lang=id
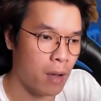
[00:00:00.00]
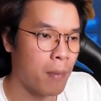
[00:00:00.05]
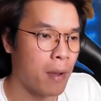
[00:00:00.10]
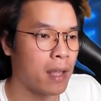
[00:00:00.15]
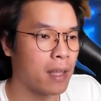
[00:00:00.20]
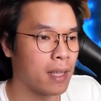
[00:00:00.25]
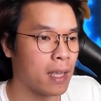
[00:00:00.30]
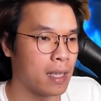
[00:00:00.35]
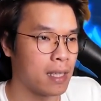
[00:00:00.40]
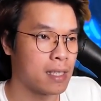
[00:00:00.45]

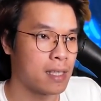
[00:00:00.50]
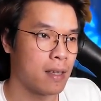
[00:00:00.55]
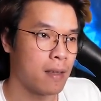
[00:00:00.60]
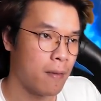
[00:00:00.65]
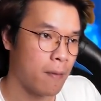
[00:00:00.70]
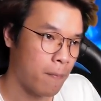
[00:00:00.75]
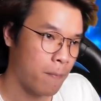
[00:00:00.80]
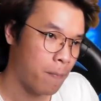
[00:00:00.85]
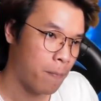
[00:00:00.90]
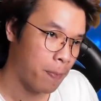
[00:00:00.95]
banget guys
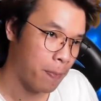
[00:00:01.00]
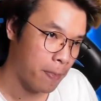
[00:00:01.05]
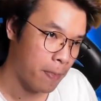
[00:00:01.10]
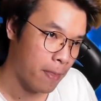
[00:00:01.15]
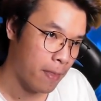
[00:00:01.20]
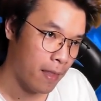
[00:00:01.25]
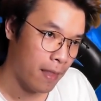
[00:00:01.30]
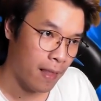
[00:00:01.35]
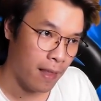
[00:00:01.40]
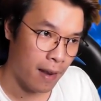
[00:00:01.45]

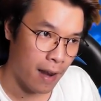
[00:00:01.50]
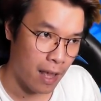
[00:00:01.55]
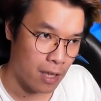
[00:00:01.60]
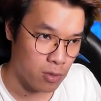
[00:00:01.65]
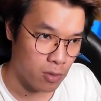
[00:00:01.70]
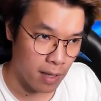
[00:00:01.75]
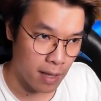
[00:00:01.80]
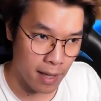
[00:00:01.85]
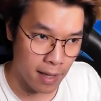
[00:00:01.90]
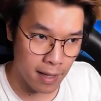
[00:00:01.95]

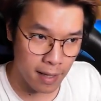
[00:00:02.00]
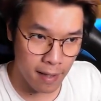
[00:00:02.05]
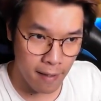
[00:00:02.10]
langsung ya